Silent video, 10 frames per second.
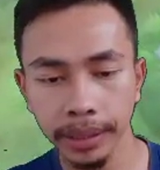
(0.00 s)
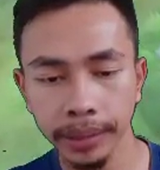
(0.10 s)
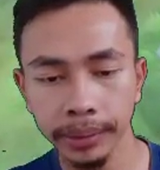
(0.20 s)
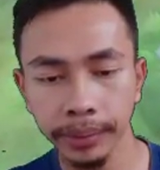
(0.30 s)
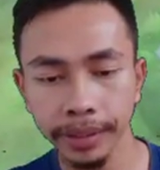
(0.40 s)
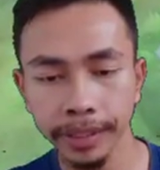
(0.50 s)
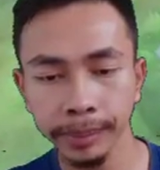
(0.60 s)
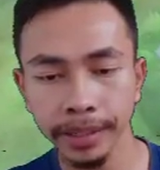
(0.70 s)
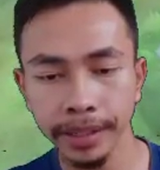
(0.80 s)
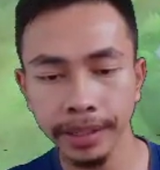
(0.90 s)
Oke, okay,
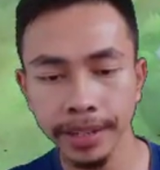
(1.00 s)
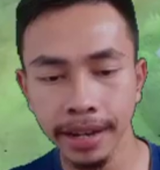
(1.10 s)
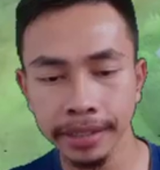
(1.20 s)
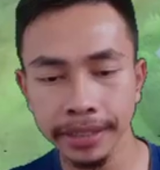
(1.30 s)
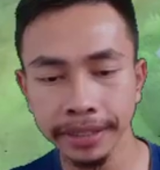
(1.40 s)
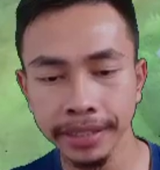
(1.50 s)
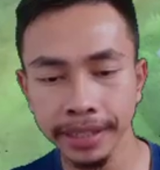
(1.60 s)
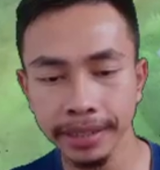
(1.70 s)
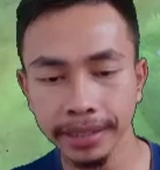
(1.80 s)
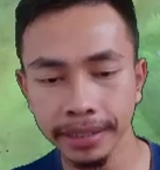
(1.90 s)
turretnya sebentar lagi dia akan
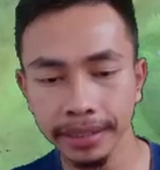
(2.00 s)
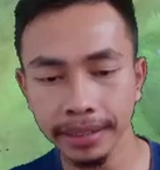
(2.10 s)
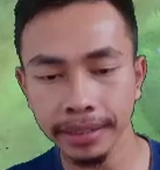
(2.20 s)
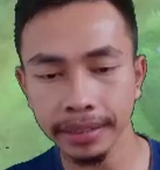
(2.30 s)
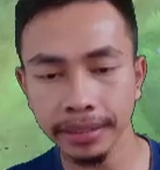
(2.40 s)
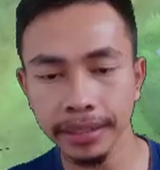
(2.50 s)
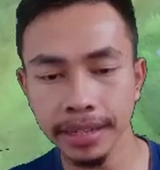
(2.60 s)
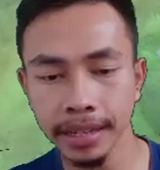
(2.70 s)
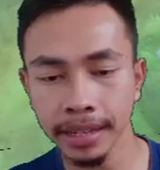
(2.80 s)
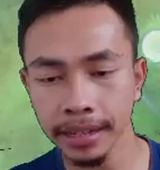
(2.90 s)
is dead.
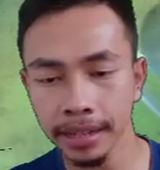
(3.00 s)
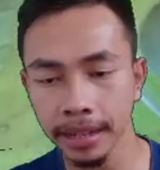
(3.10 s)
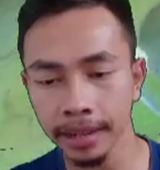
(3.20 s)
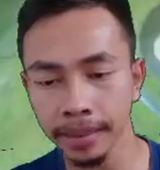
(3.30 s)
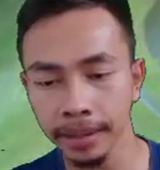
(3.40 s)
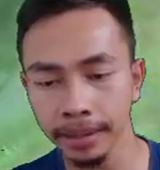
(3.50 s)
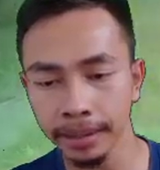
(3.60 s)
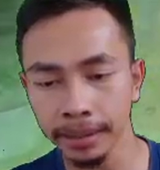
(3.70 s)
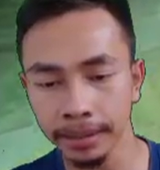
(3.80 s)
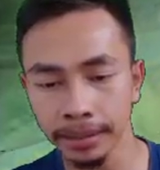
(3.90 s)
Iya. Yeah.
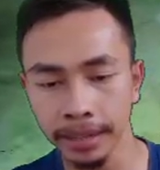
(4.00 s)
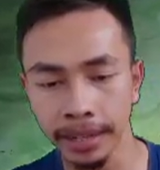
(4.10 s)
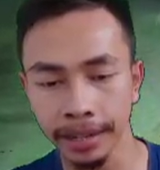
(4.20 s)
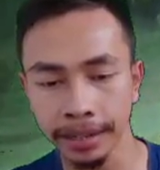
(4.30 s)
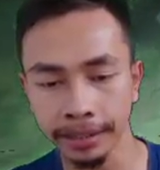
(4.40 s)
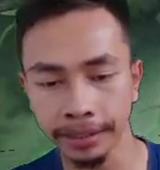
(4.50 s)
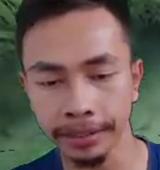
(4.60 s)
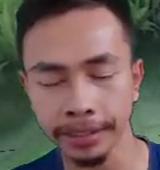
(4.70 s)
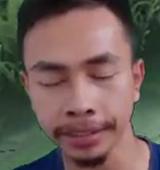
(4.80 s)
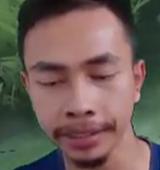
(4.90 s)
Nah,
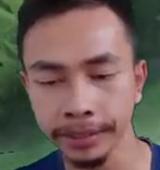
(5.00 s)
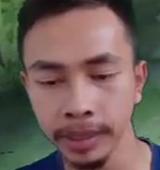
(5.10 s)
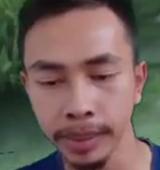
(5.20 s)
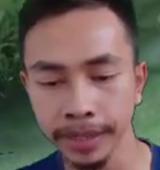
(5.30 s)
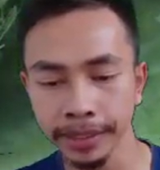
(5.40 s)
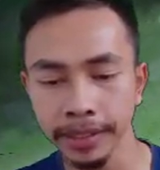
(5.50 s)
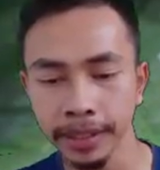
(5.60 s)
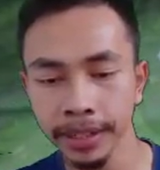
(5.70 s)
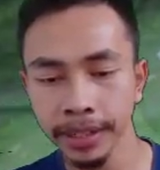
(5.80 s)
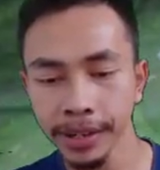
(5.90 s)
kita di sini sudah
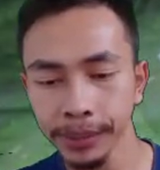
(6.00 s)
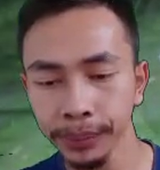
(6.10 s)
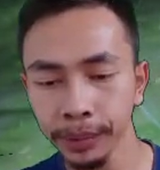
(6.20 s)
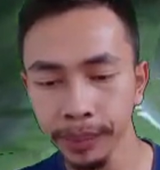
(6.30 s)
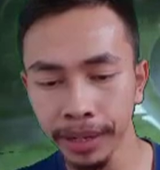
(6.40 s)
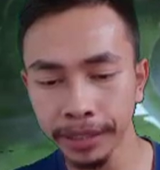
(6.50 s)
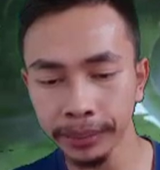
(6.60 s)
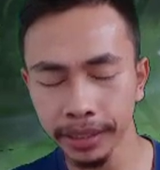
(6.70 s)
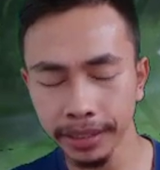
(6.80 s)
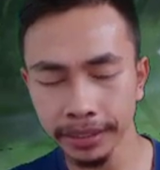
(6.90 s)
berhasil untuk
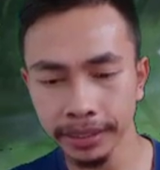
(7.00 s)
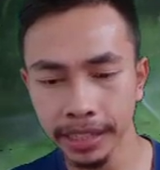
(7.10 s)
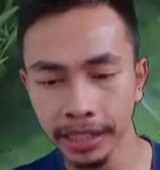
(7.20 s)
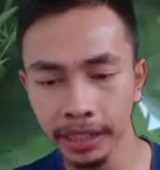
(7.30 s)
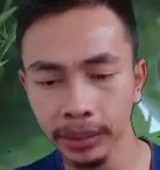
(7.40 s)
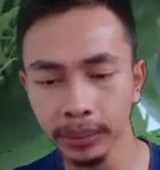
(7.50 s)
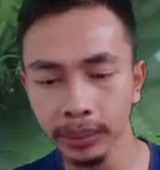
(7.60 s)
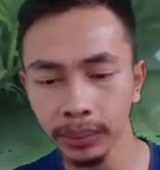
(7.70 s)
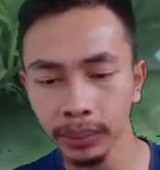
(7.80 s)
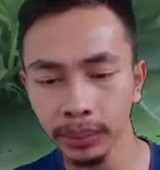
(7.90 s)
menghancurkan
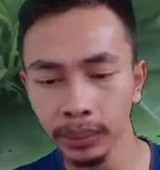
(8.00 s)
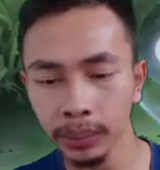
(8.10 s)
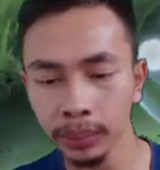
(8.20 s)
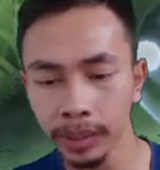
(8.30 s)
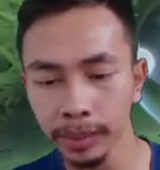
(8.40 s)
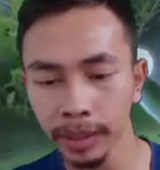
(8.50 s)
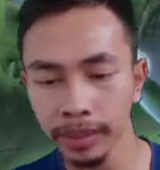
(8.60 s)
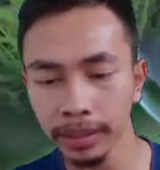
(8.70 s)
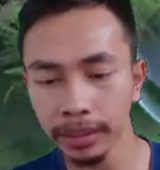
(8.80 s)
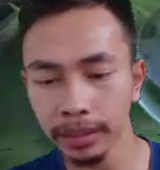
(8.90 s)
satu turret
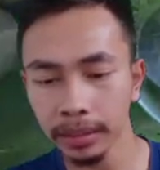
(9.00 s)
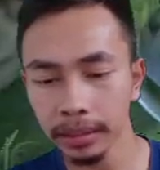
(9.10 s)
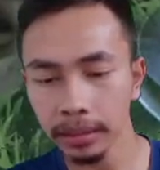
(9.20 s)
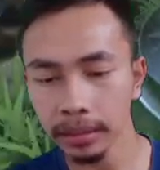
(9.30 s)
teman-teman.